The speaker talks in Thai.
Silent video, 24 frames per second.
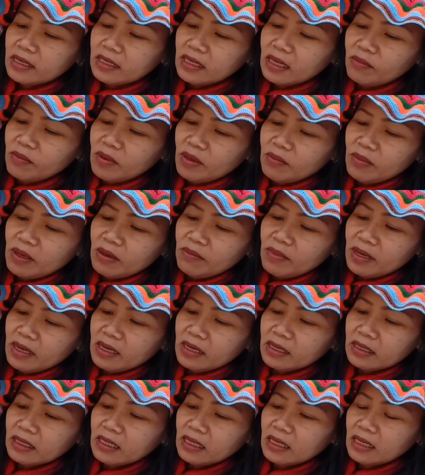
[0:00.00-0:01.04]
ถ้ามีเม็ดมะ
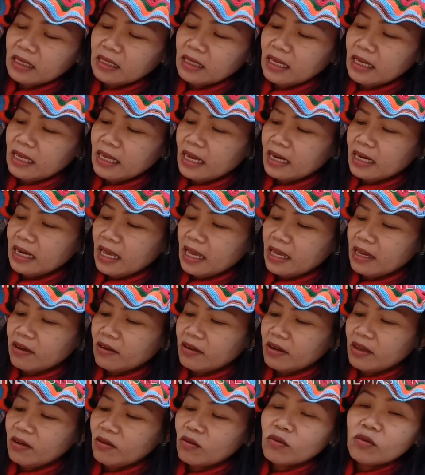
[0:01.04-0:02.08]
เขือเทศถ้าอยากได้
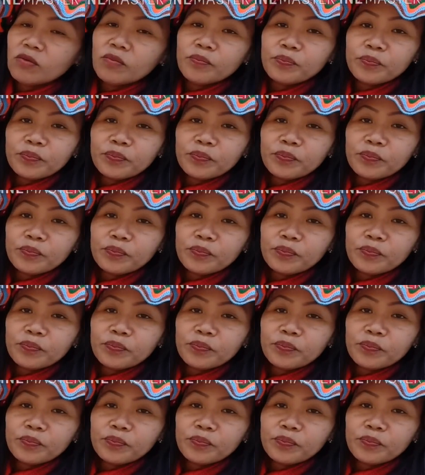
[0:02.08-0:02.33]
ก็เดี๋ยว